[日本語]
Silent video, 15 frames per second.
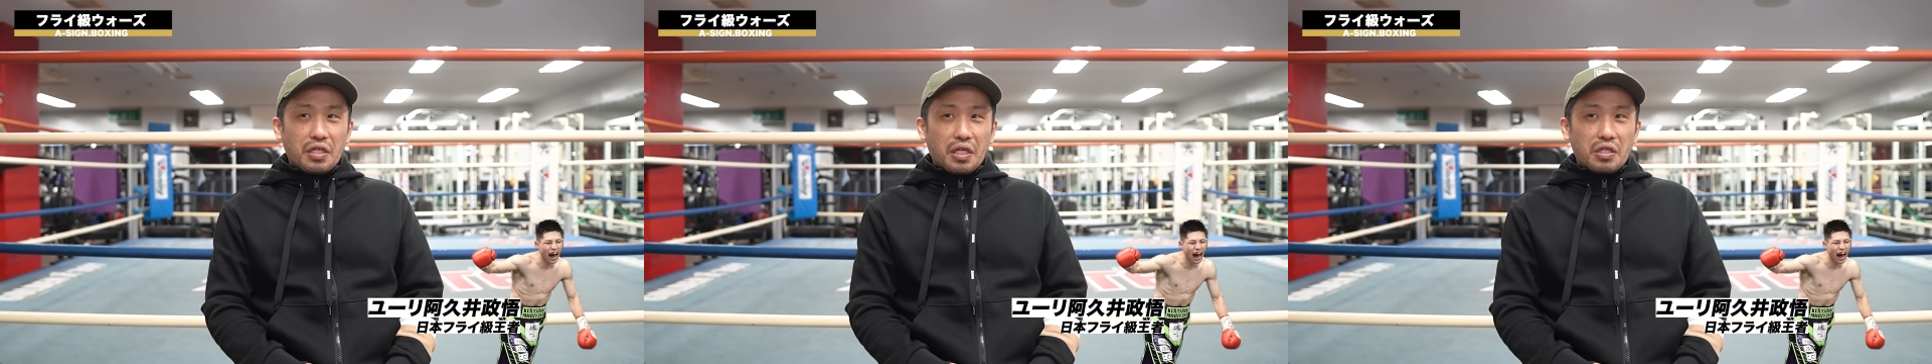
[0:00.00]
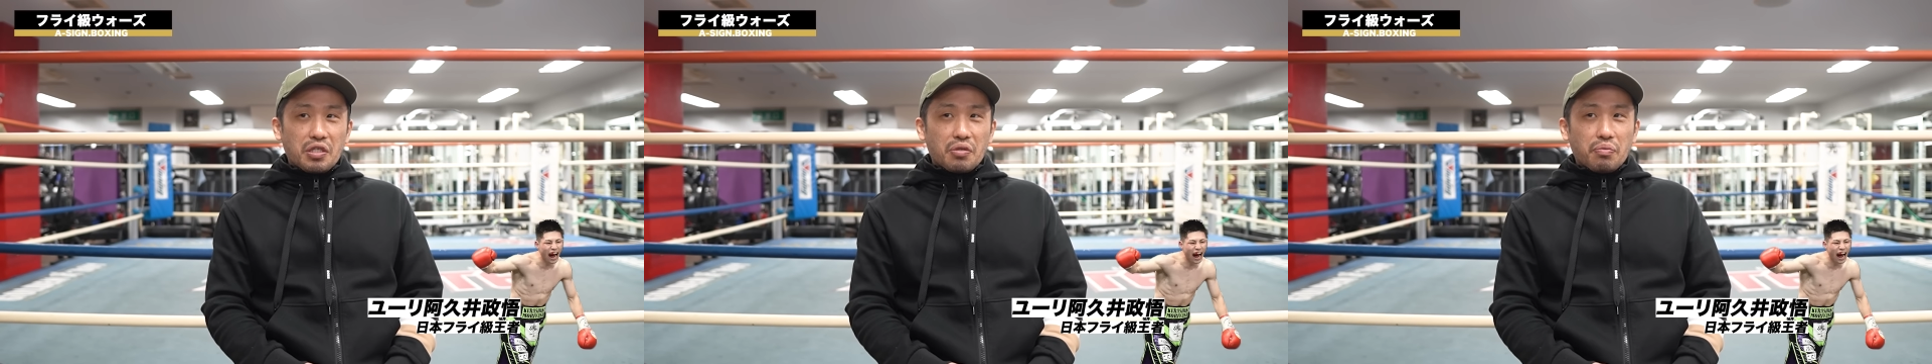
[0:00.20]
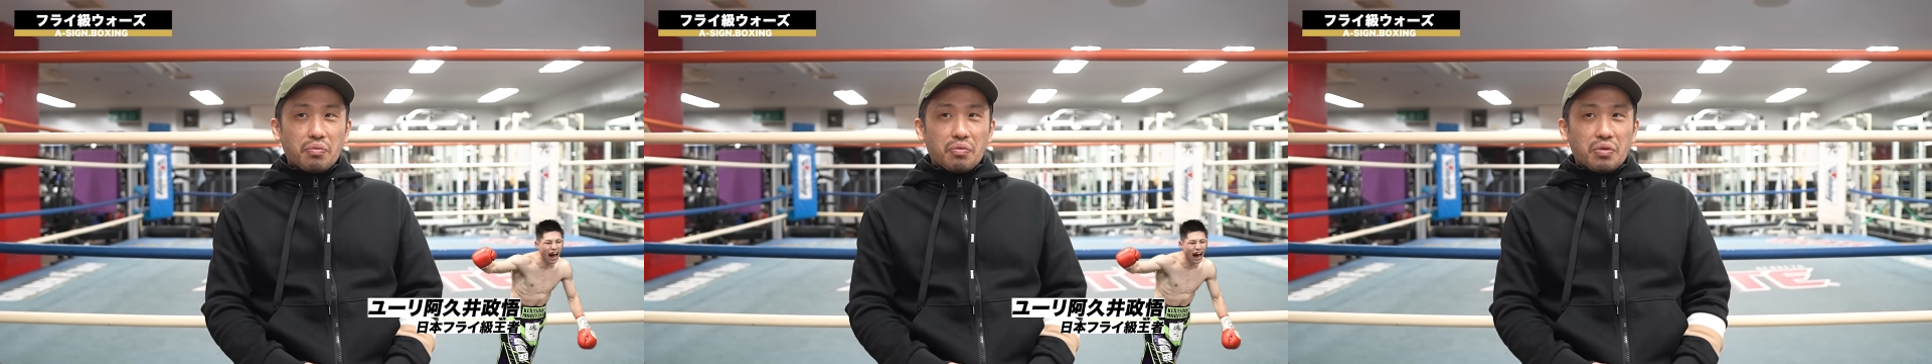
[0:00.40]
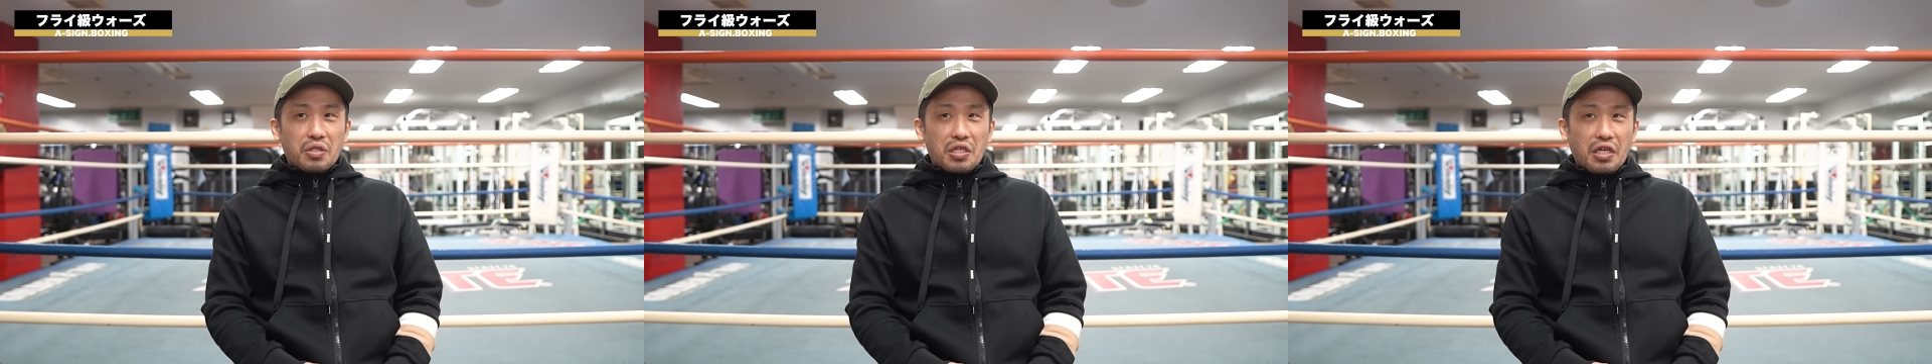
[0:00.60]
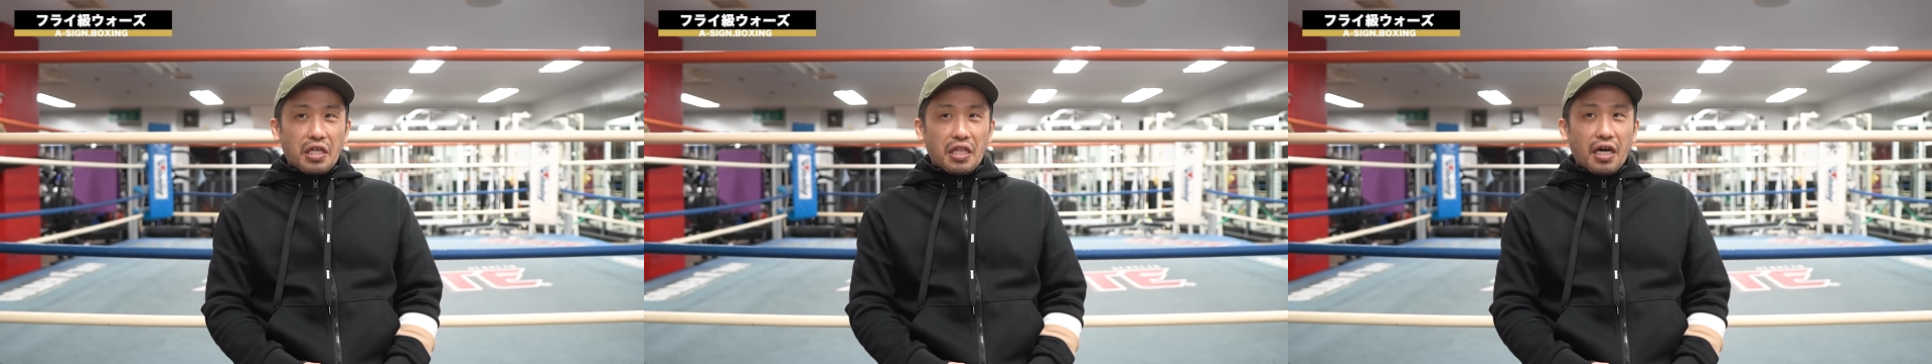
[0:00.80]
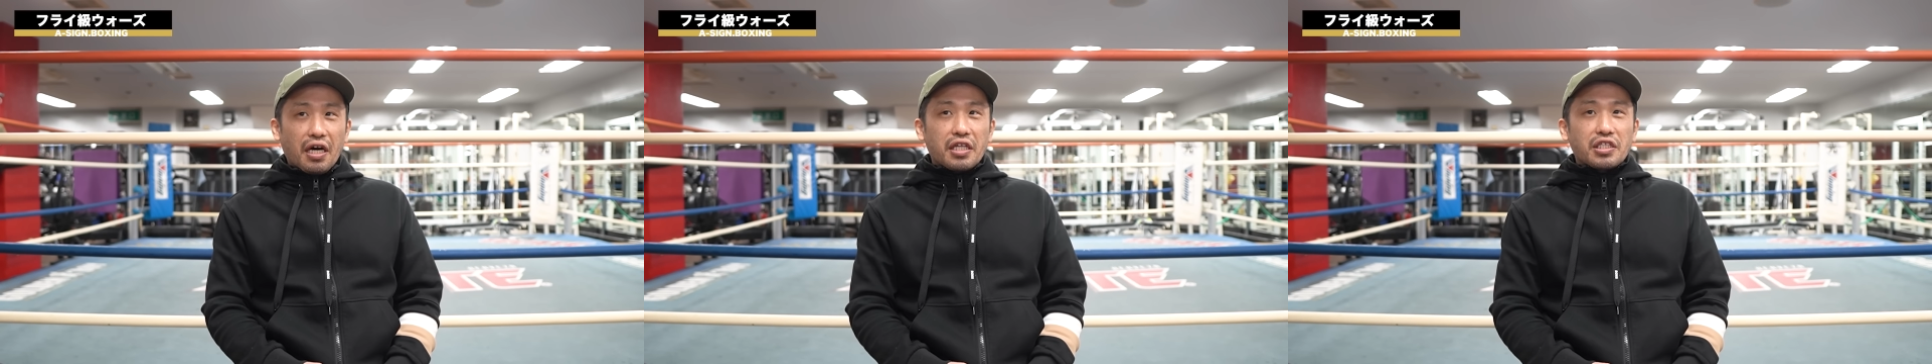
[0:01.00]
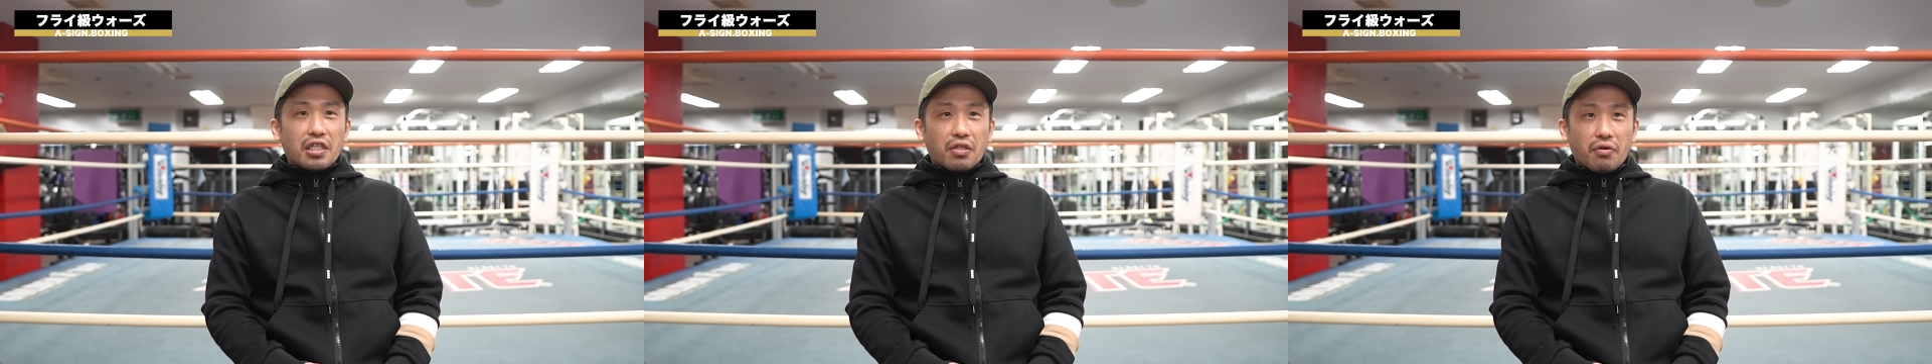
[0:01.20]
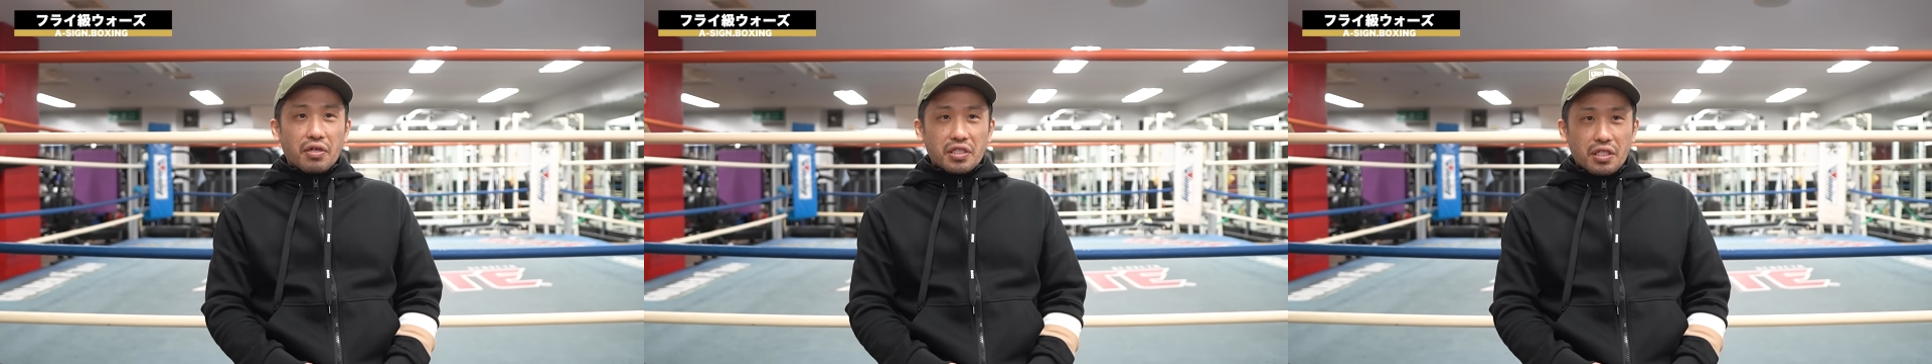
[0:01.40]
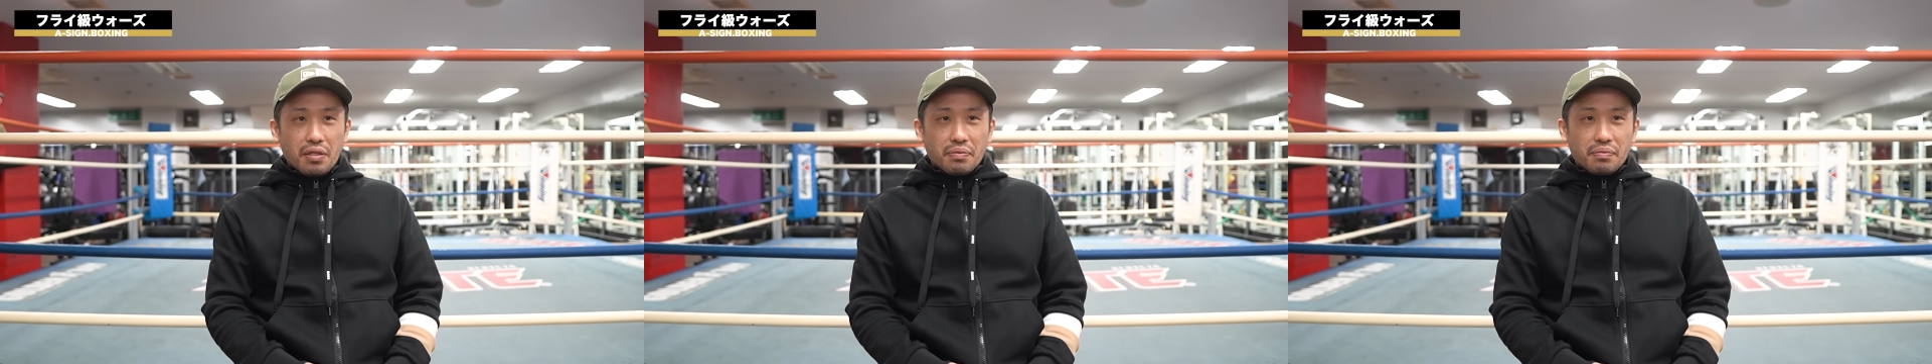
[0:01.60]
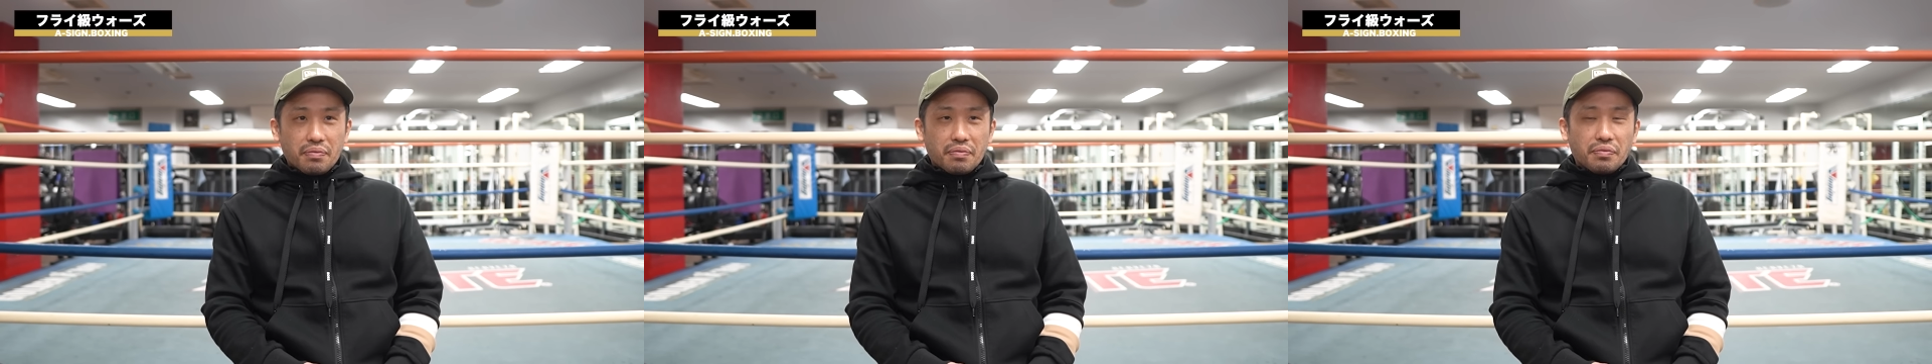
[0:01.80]
回流れちゃったわけじゃ
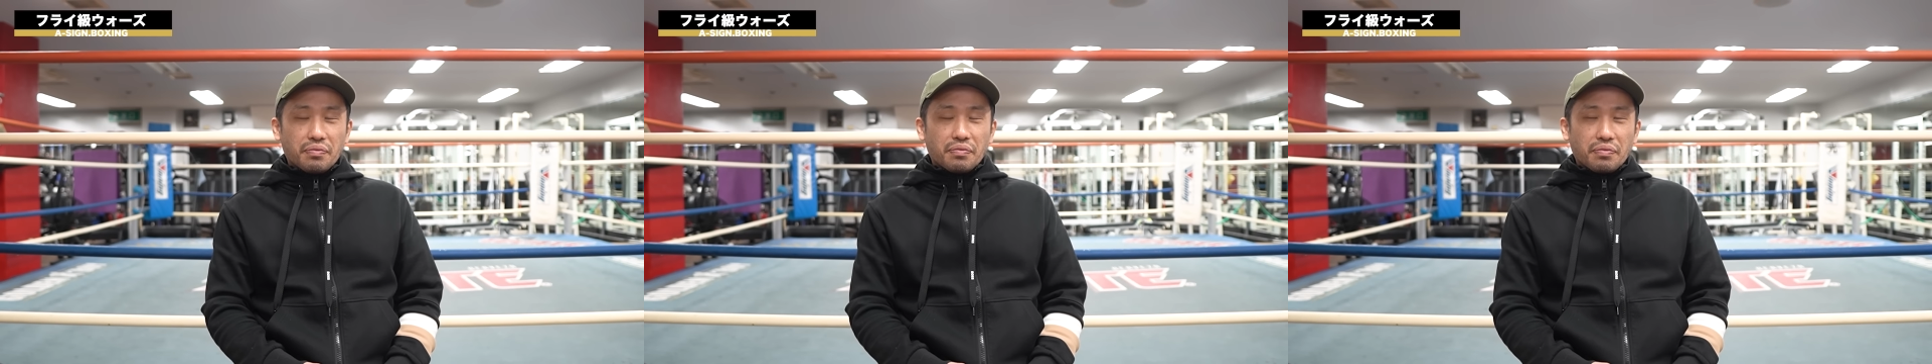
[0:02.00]
ん、